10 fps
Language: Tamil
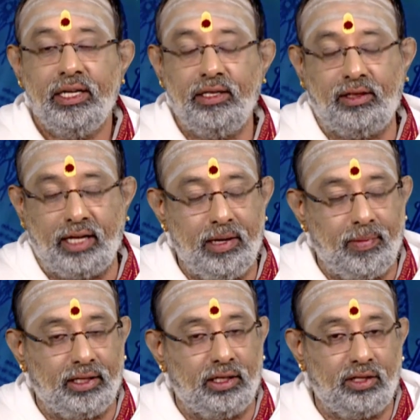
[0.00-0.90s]
இந்த தை
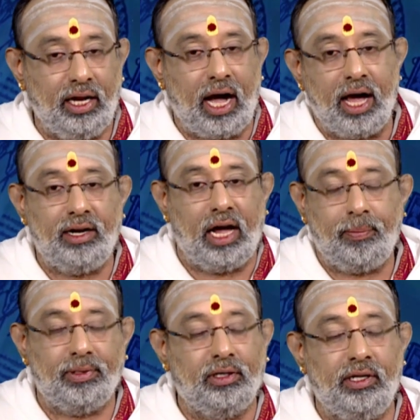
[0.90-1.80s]
மாதத்தில் ஆறு
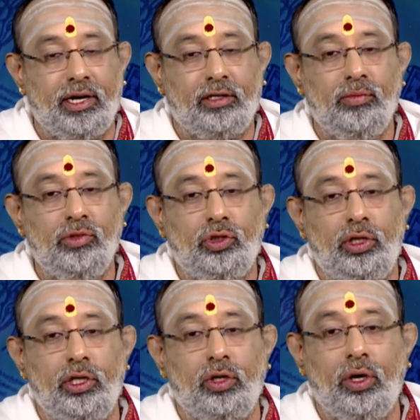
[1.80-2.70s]
நாற்பதுக்கு நடக்கும்னு
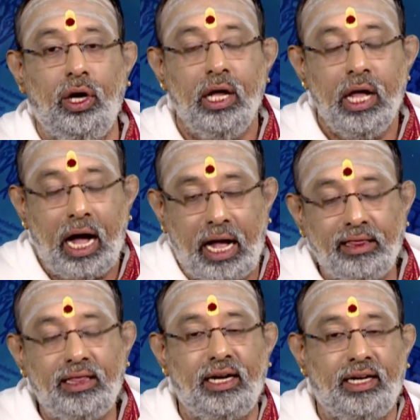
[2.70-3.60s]
சொல்லியிருக்கோம்
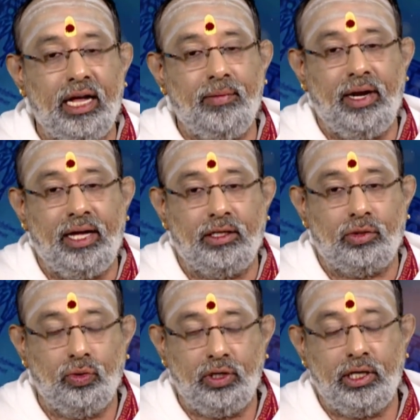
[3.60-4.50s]
அந்த டைமில்
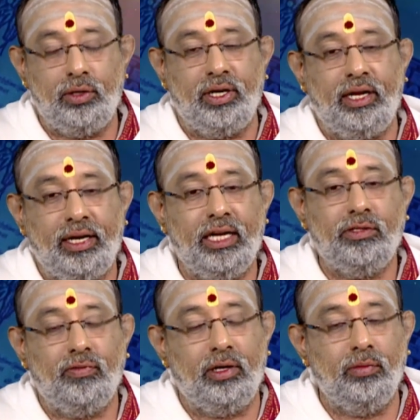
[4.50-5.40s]
இந்த சூரியனுடைய
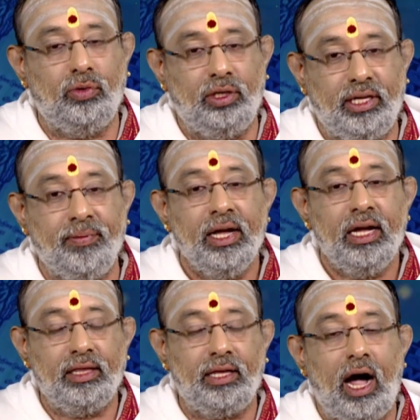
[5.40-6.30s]
ரேஸ் வரும் பொழுது
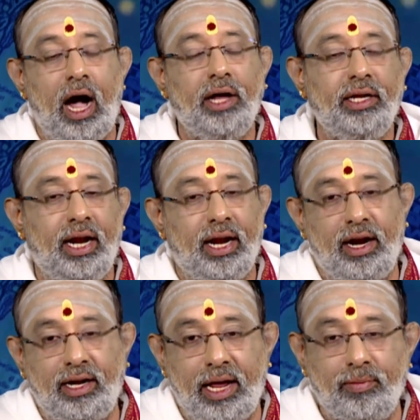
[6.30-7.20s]
அந்த ஆறு
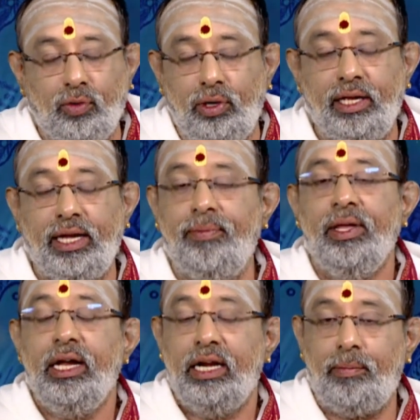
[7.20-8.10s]
ஏழரை டைமுக்குள்ளேயே
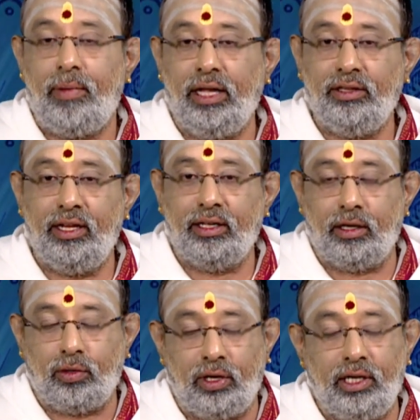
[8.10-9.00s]
நம்ம ஆற்றுல
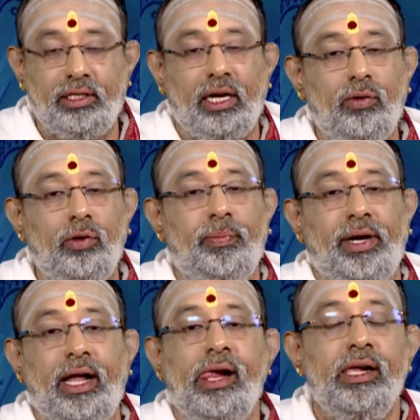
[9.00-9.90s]
இருக்கிற குழந்தைகள் உள்பட